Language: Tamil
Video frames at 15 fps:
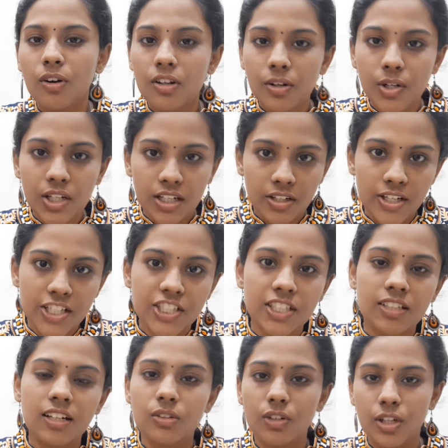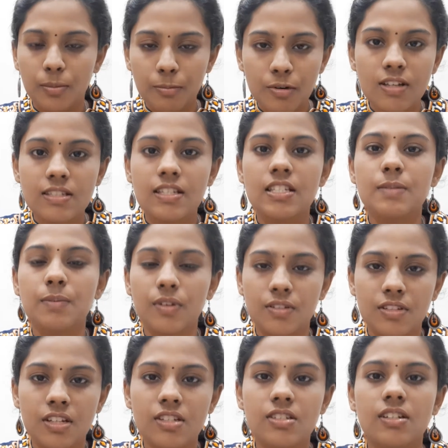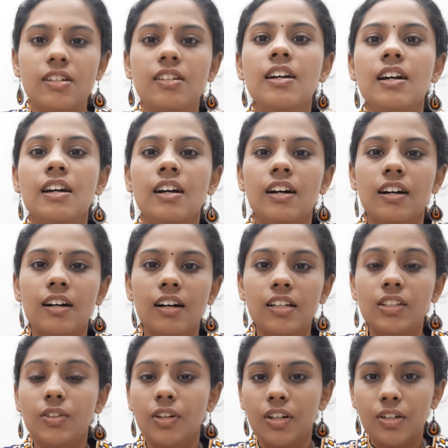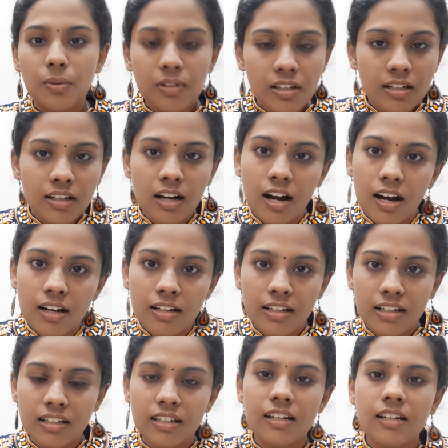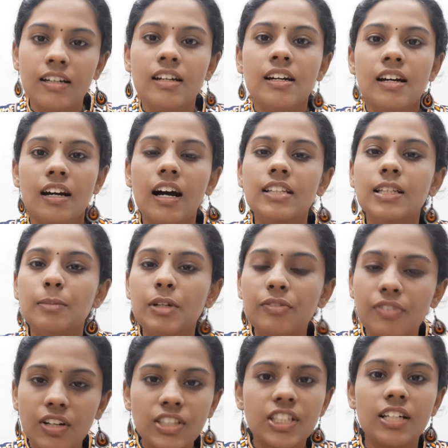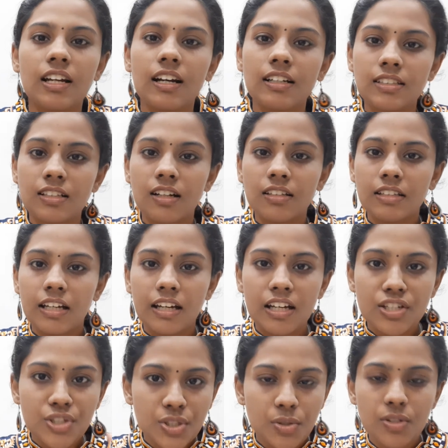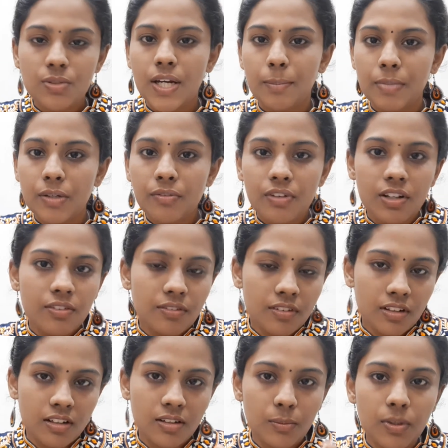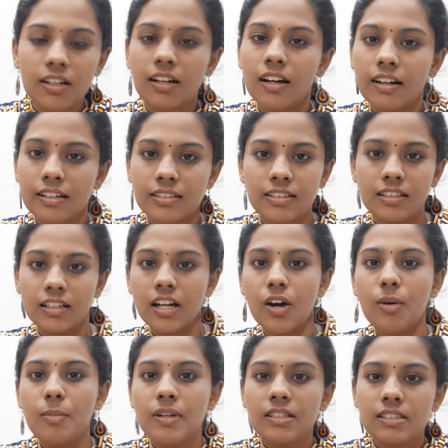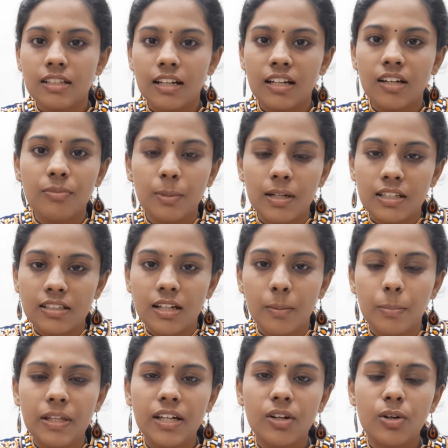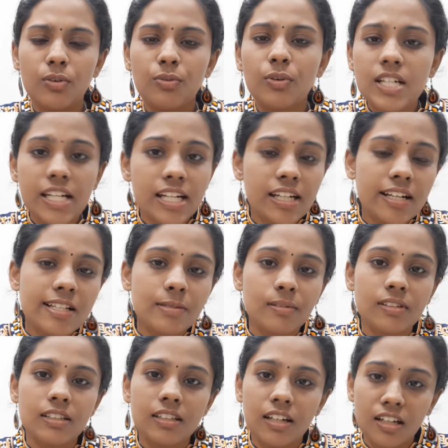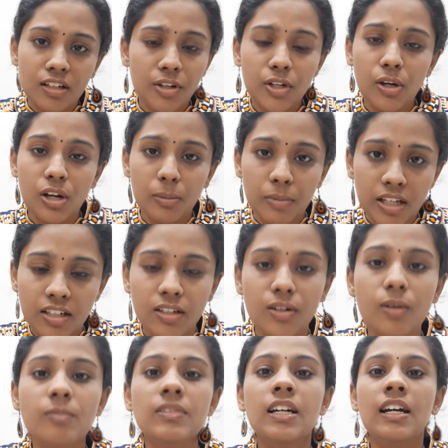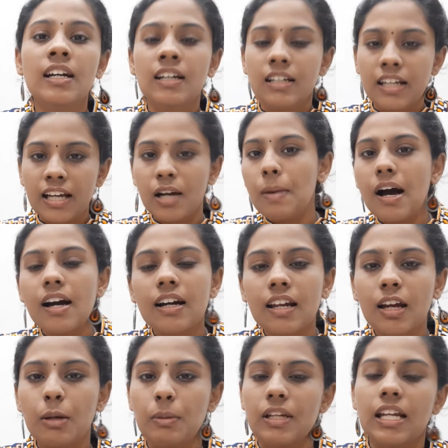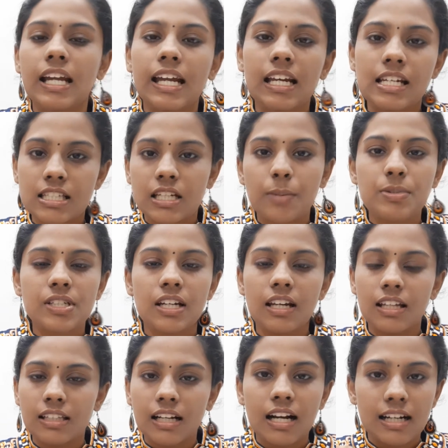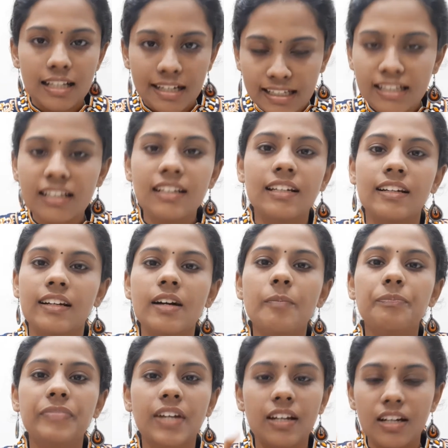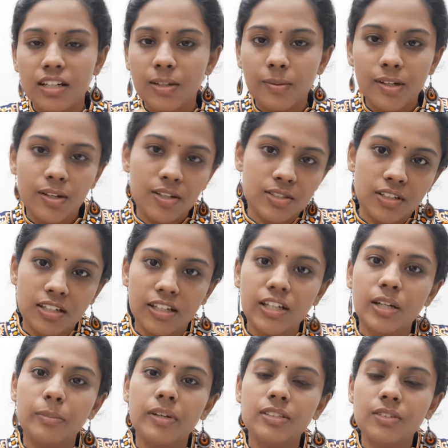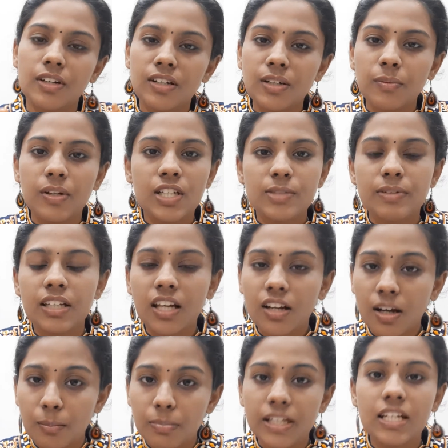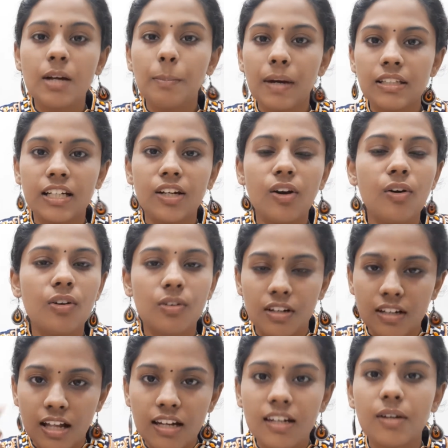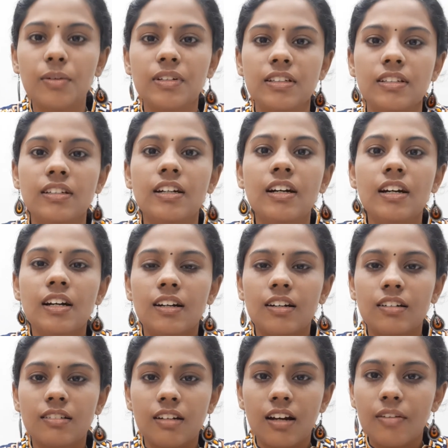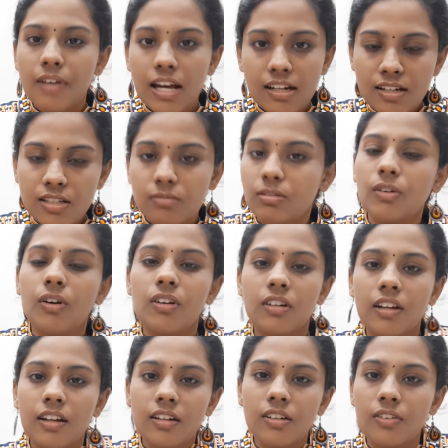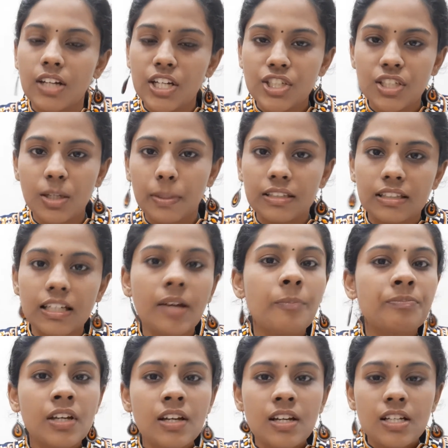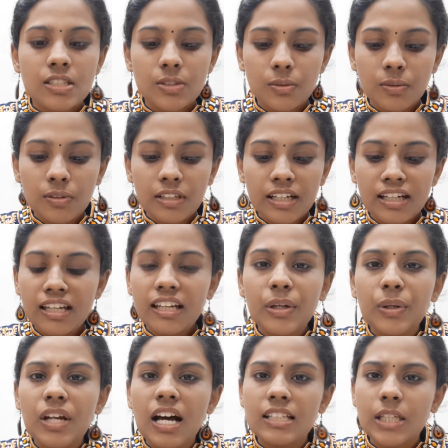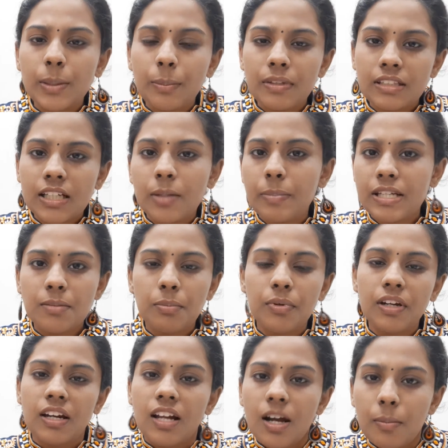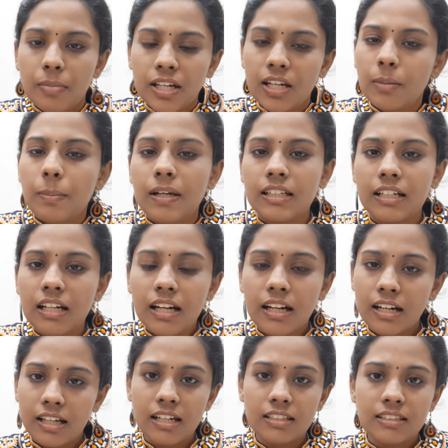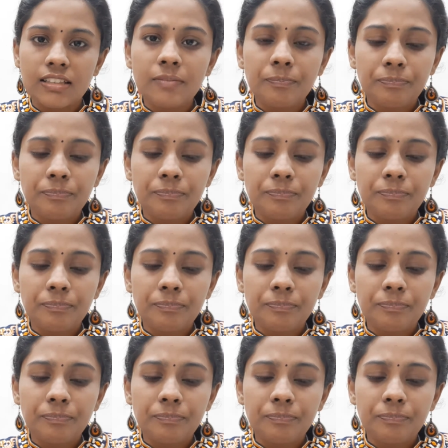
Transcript: ஆர்கன் டொனேஷன் அதனுடைய ப்ராசஸ் ப்ரொசீஜர் அதனோட டோனார் கார்டு என்ன uh, அது எப்படி ஃபங்க்ஷன் ஆகுது அந்த என்ஜிஓஸ் எப்படி ஒர்க் uh, ஆகுது கவர்மெண்ட்ஸ் என்ன பண்ணுது அப்படிங்கிற ஒரு ஃபுல் டீட்டெயில்ஸ் வந்து அந்த ரெண்டு வீடியோலையுமே இருக்கும் நீங்கள் பார்க்கல அப்படின்னா கீழே டிஸ்கிரிப்ஷனில் அதுக்கான லிங்க் இருக்குது ரெண்டு வீடியோஸோட லிங்க்குமே ஸோ ரெண்டு வீடியோஸுமே நீங்கள் கம்ப்ளீட்டாக பார்த்தீங்கன்னா உங்களுக்கு ஒரு நல்ல ஒரு ஒரு அவேர்னஸ் வரும் ஆர்கன் டொனேஷனை பற்றி ஸோ இன்றைக்கி நான் அதை பற்றியே பேச போகிறேன்னா அப்படின்னு பார்த்தீங்கன்னா கிடையாது